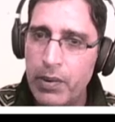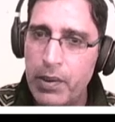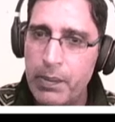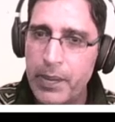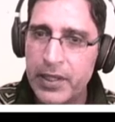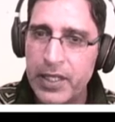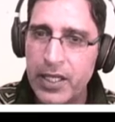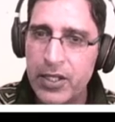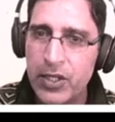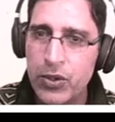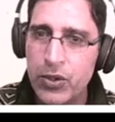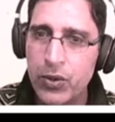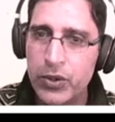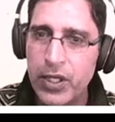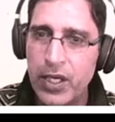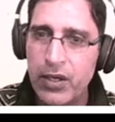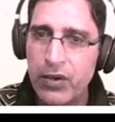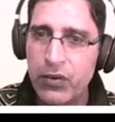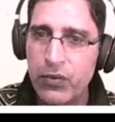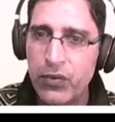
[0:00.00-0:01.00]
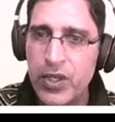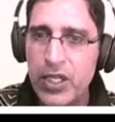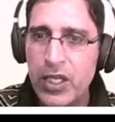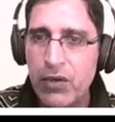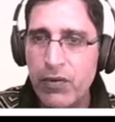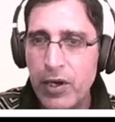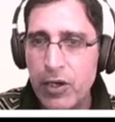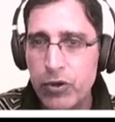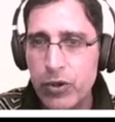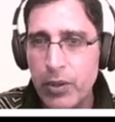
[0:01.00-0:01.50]
तो हमें पता ही होता है
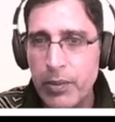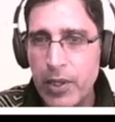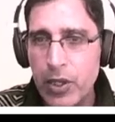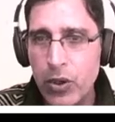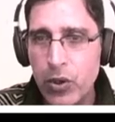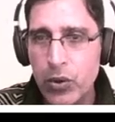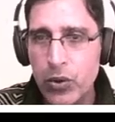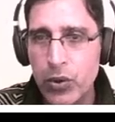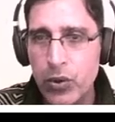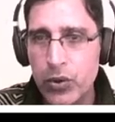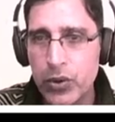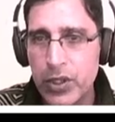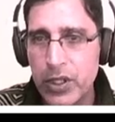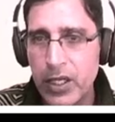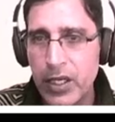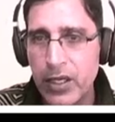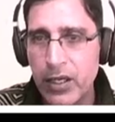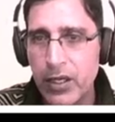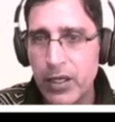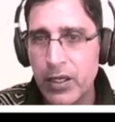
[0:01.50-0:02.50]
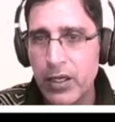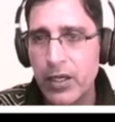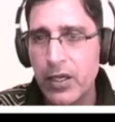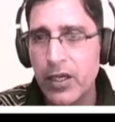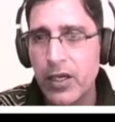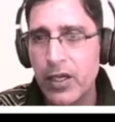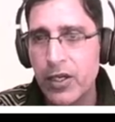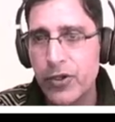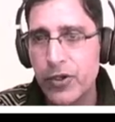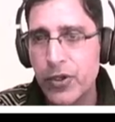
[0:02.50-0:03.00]
वी की वैल्यू तो हमें नोन होती है
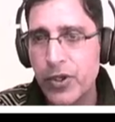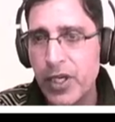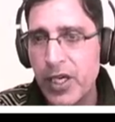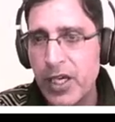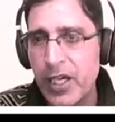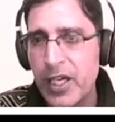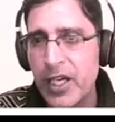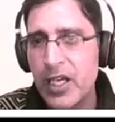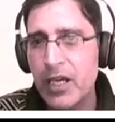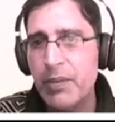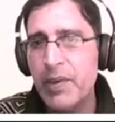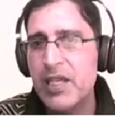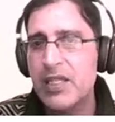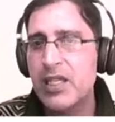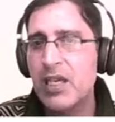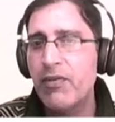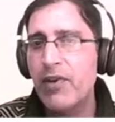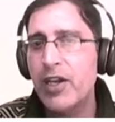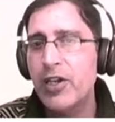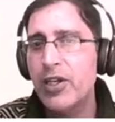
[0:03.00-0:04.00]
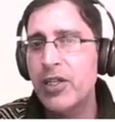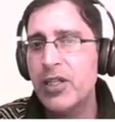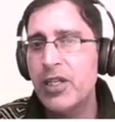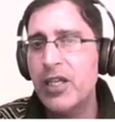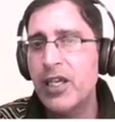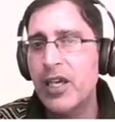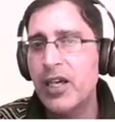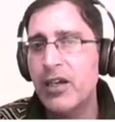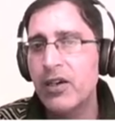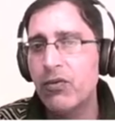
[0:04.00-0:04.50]
क्योंकि एयर में इसकी वैल्यू
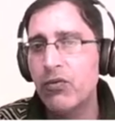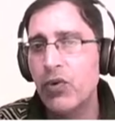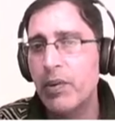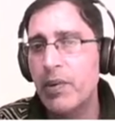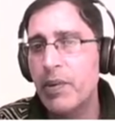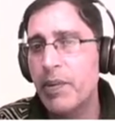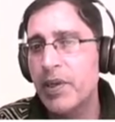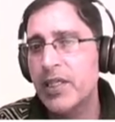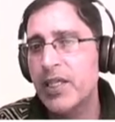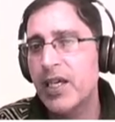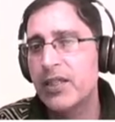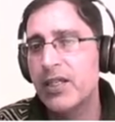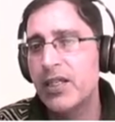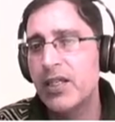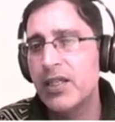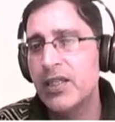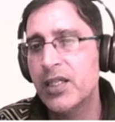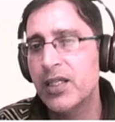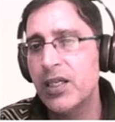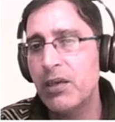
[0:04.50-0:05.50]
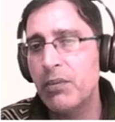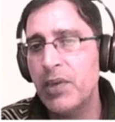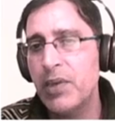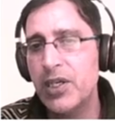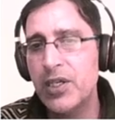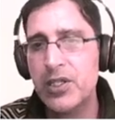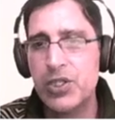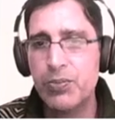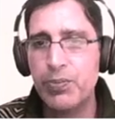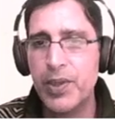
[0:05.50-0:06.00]
कितनी है वो हमें पता है थ्री थर्टी
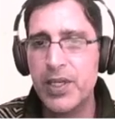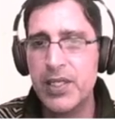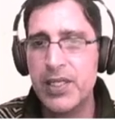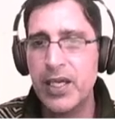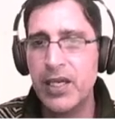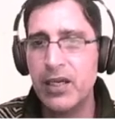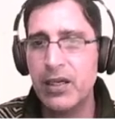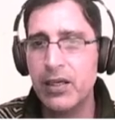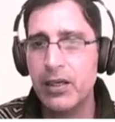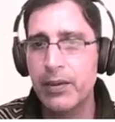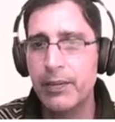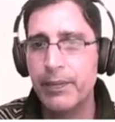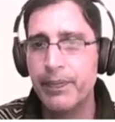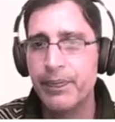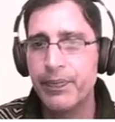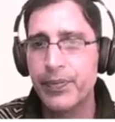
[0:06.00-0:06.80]
मीटर्स पर सेकेंड